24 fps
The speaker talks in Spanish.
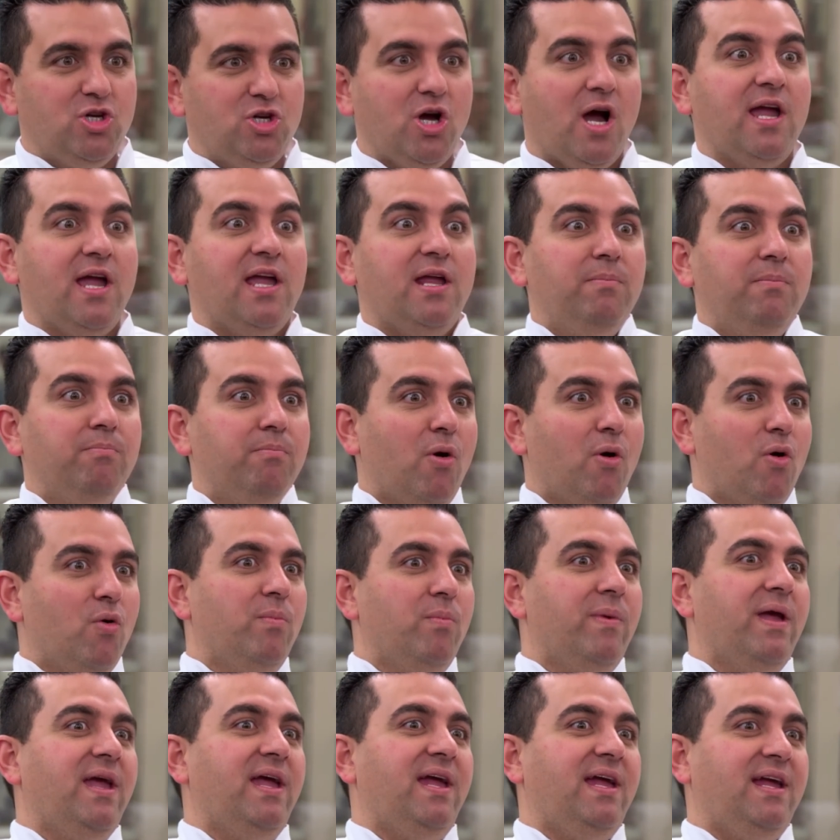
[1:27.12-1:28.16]

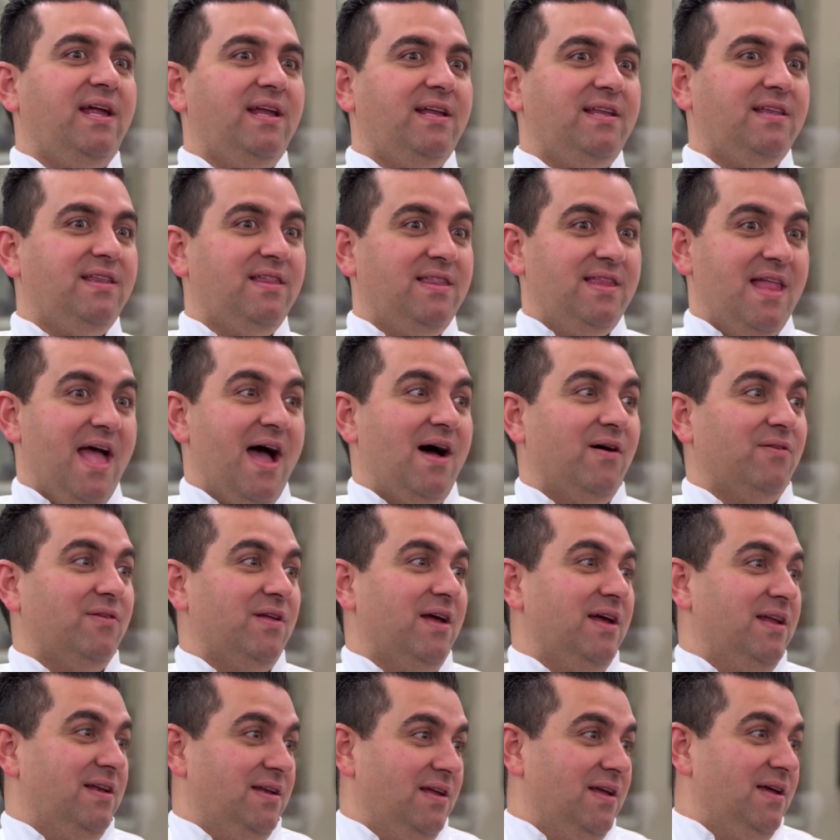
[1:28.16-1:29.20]
sirenita gigante, ya
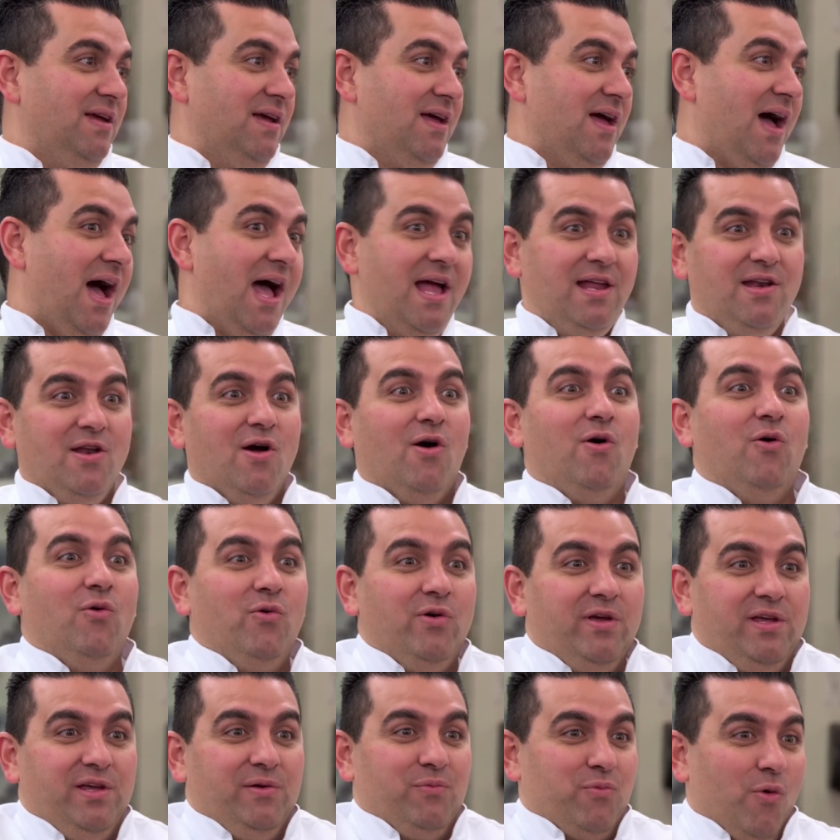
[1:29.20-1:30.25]
que
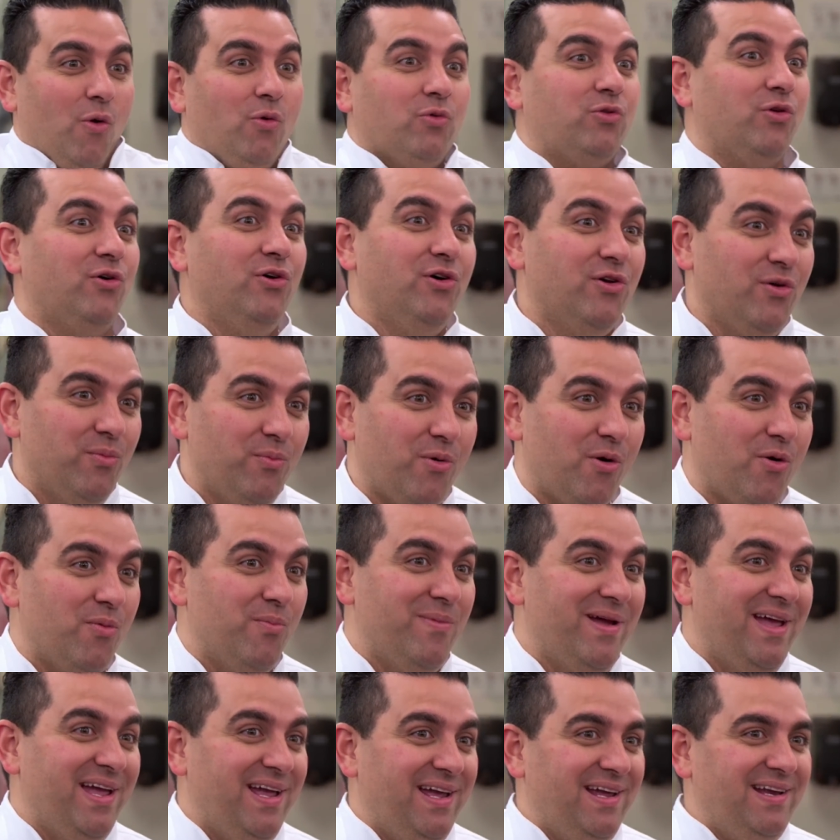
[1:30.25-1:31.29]
ahora sé que escribió la
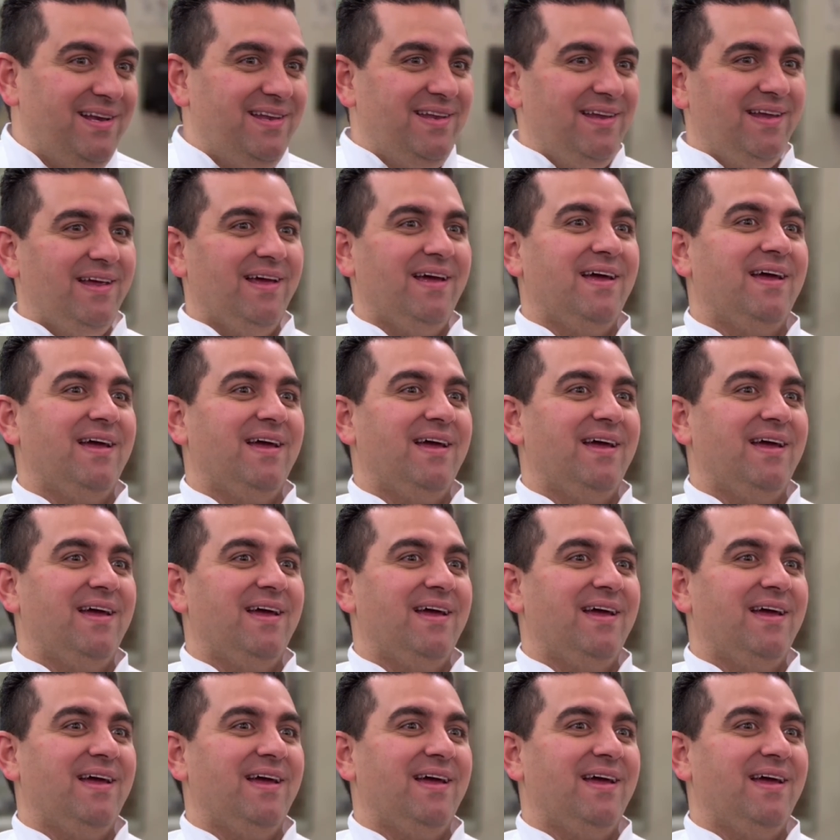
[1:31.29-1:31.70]
sirenita.